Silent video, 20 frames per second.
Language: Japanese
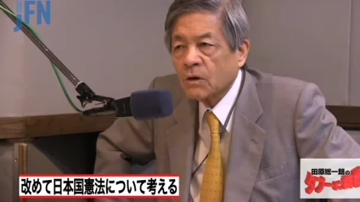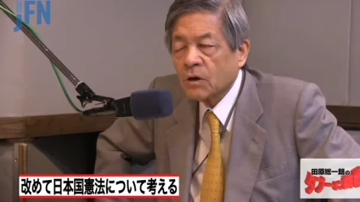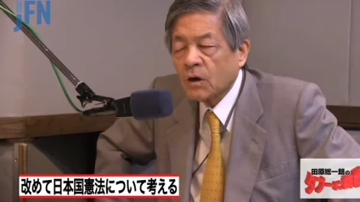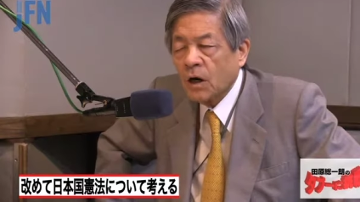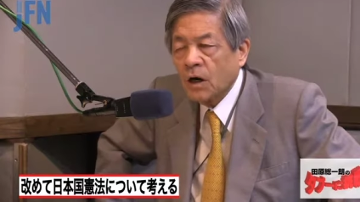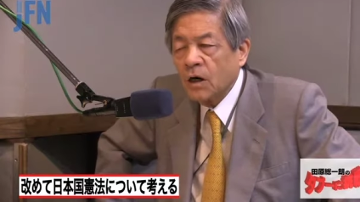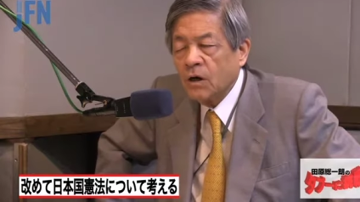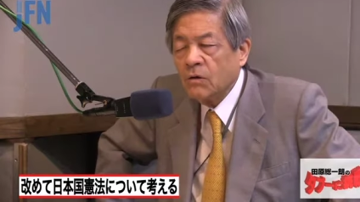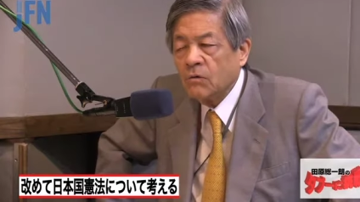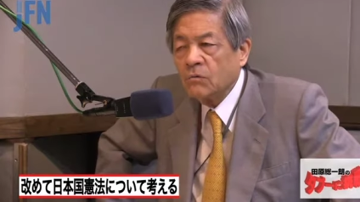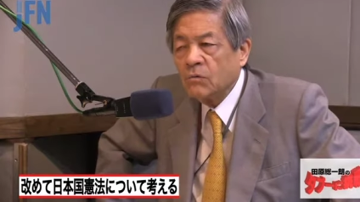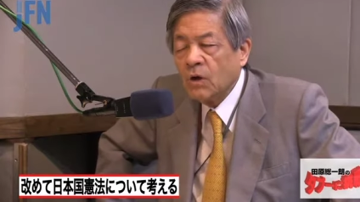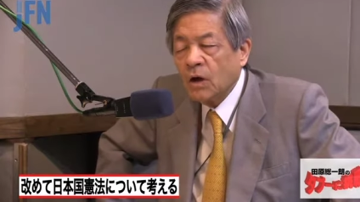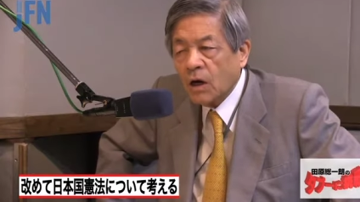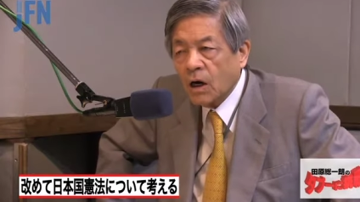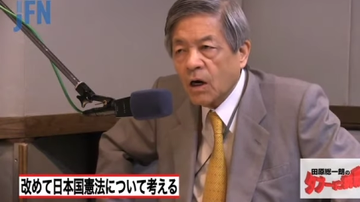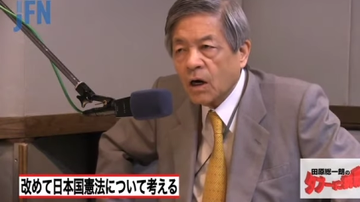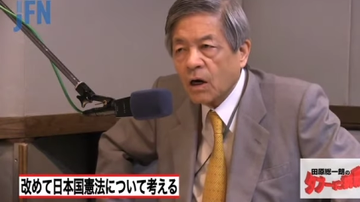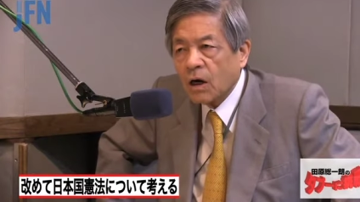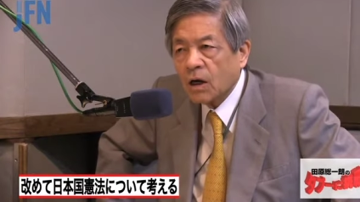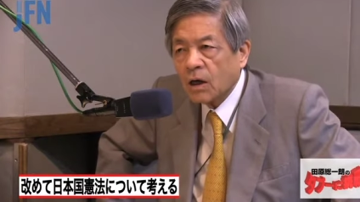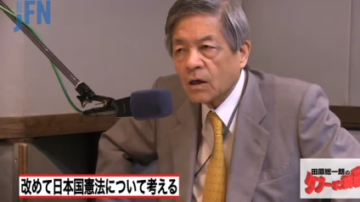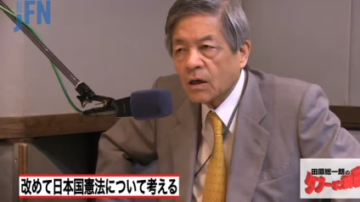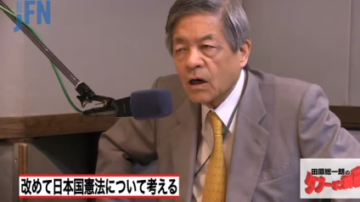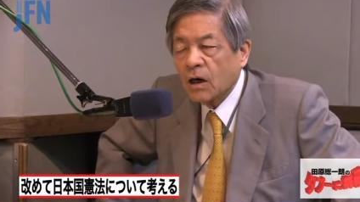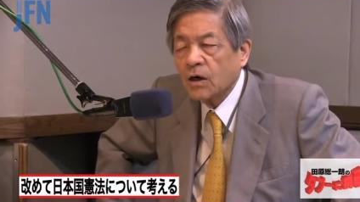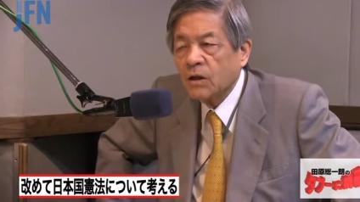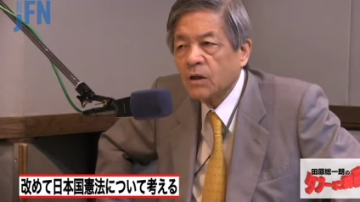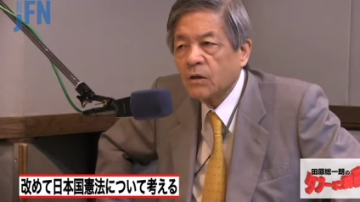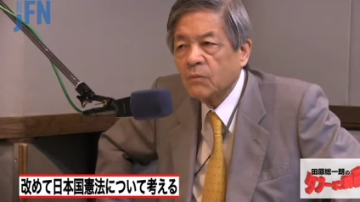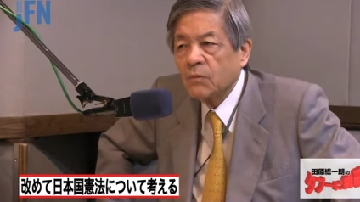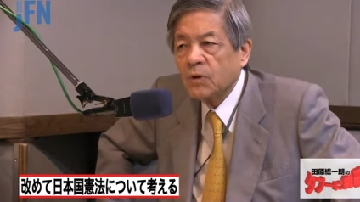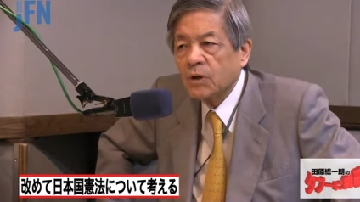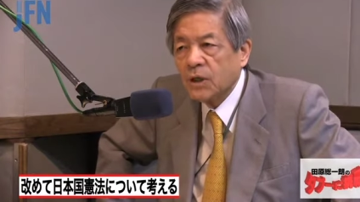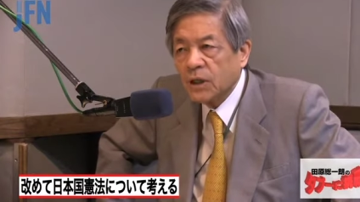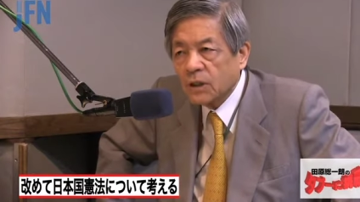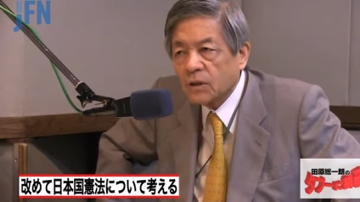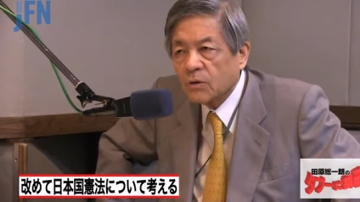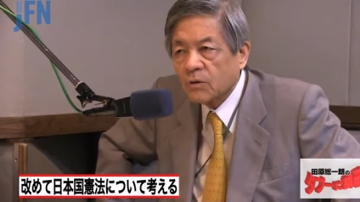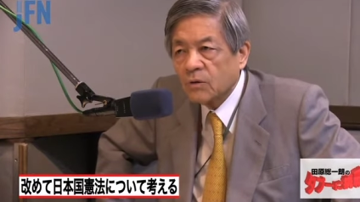はい、変えるなら変えても
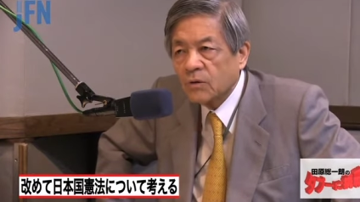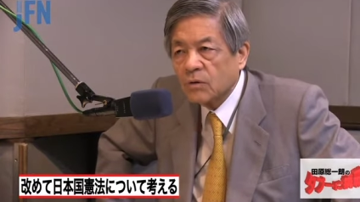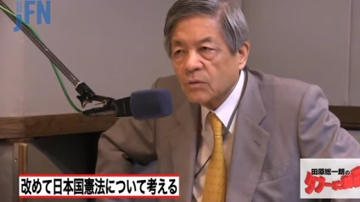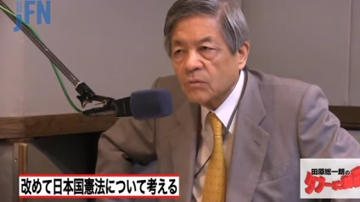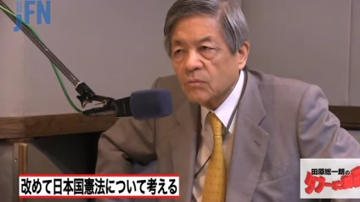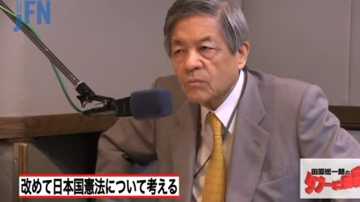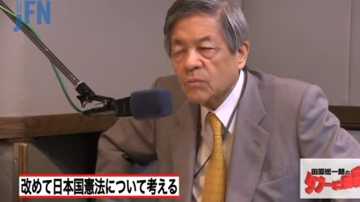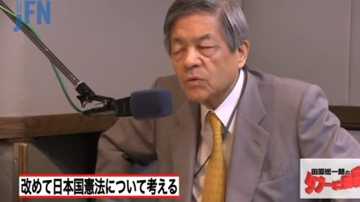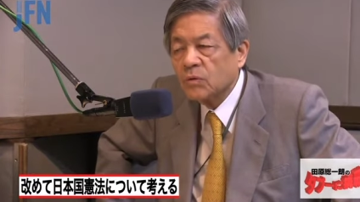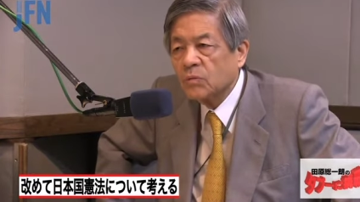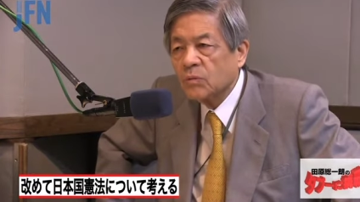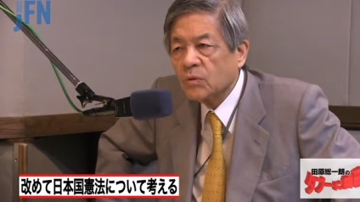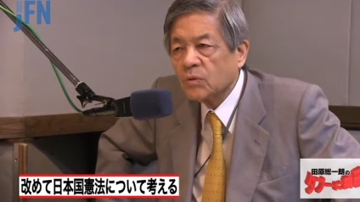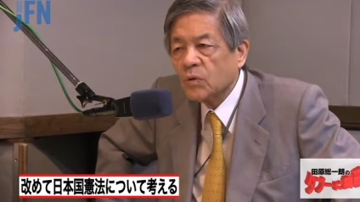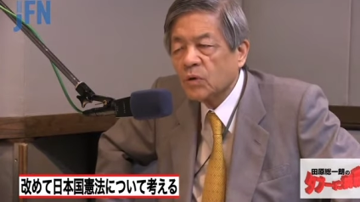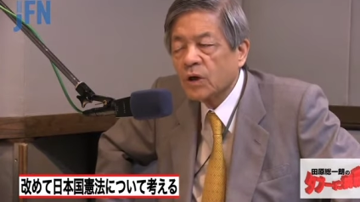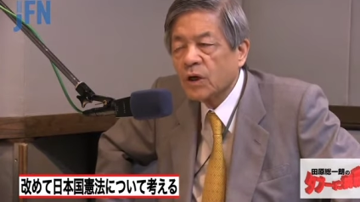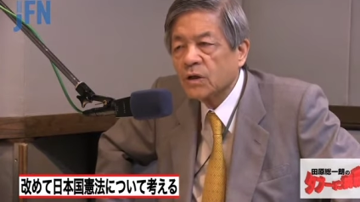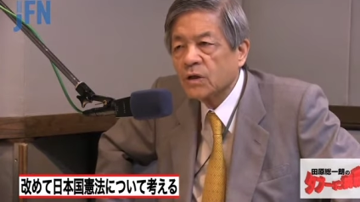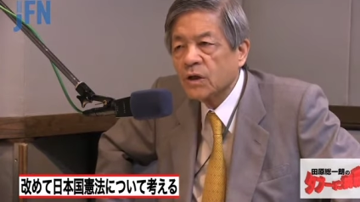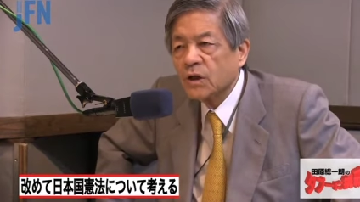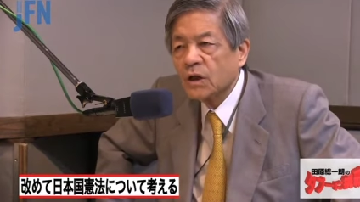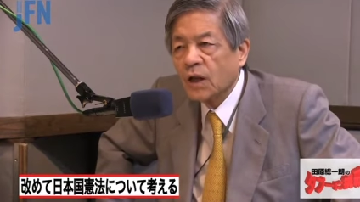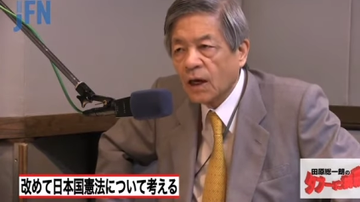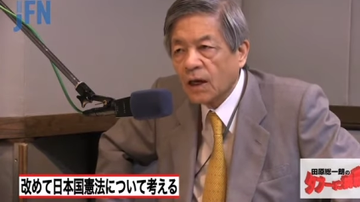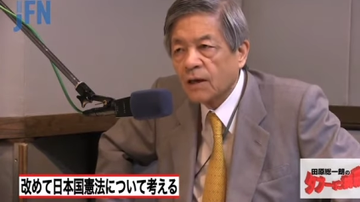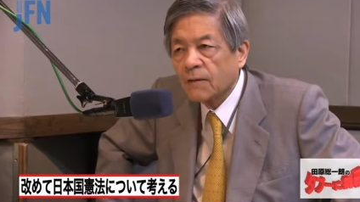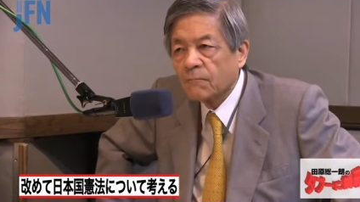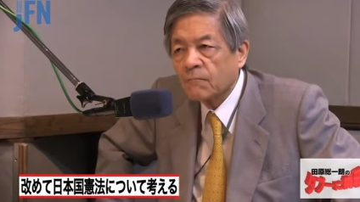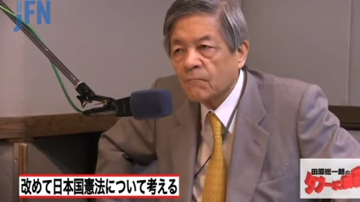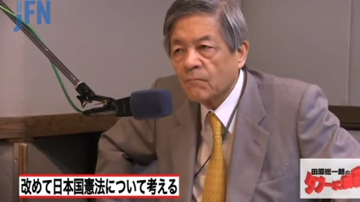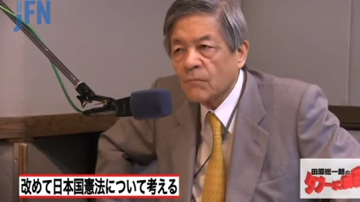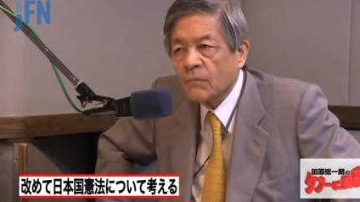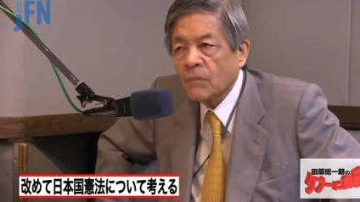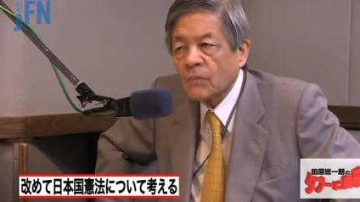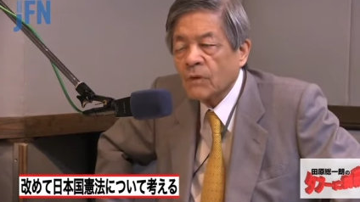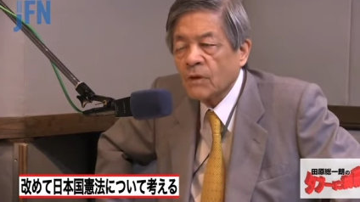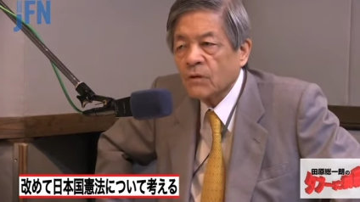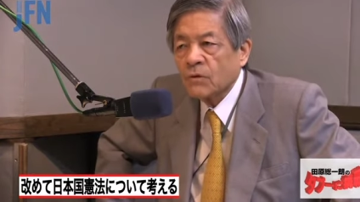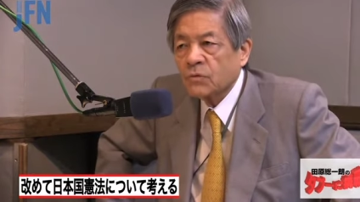いいと、うん、僕もご見じゃない。
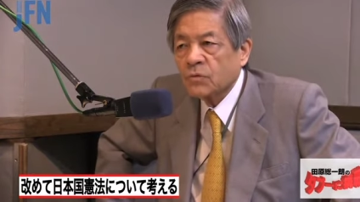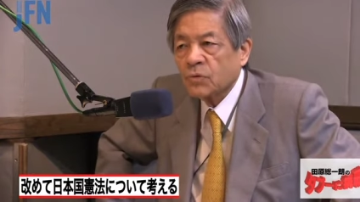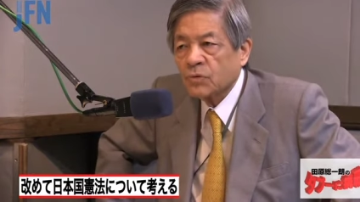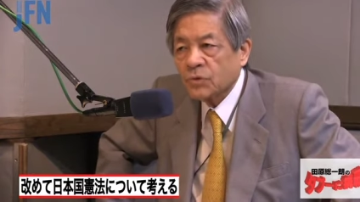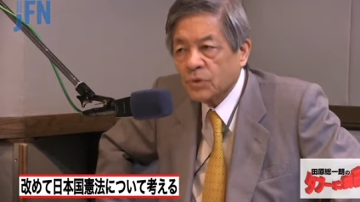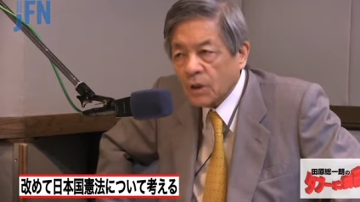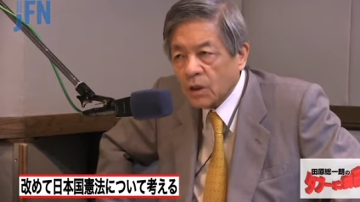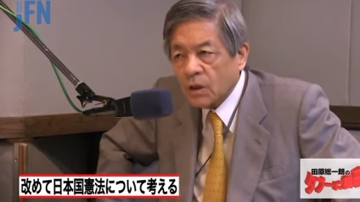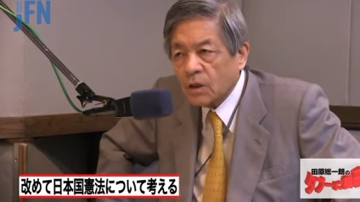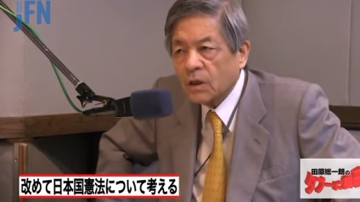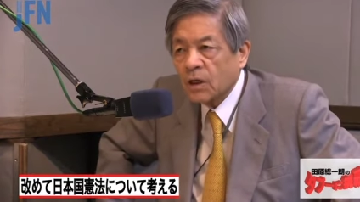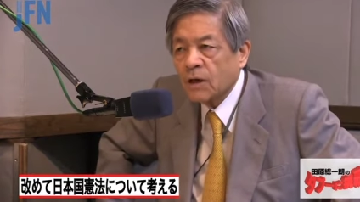そしたら